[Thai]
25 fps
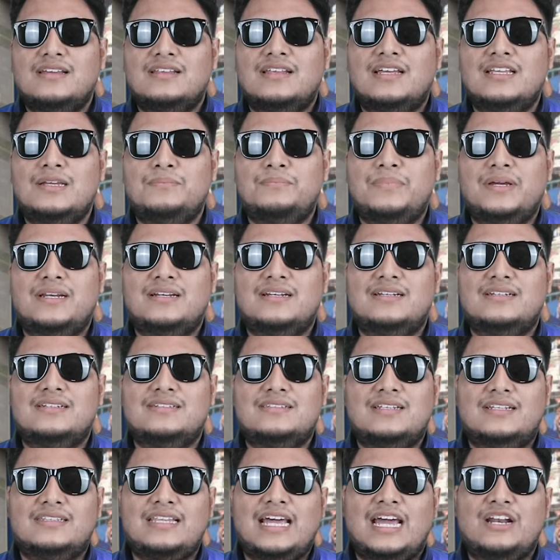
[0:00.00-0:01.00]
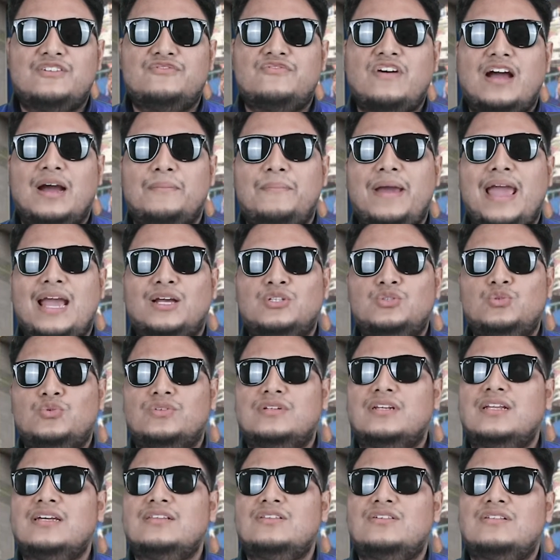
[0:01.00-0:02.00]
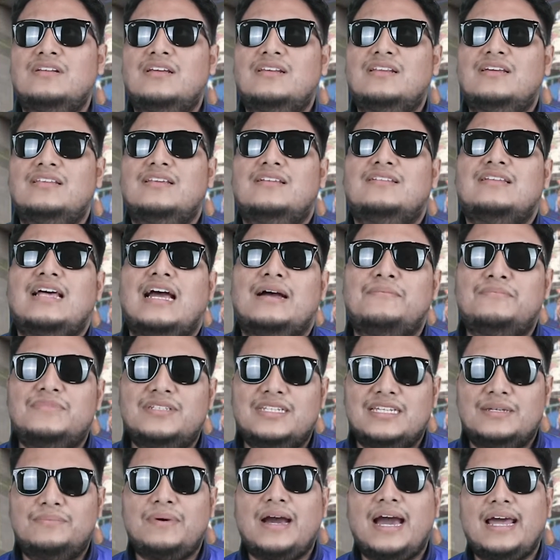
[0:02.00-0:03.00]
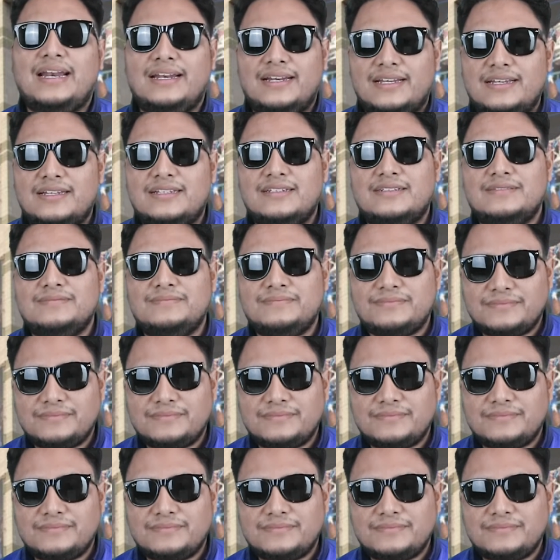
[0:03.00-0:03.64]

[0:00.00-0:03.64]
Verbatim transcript: น่าจะเป็นสแตนฝั่งแพงสุดนะตอนนั้นน่าจะ สามถึงสี่ พันนะ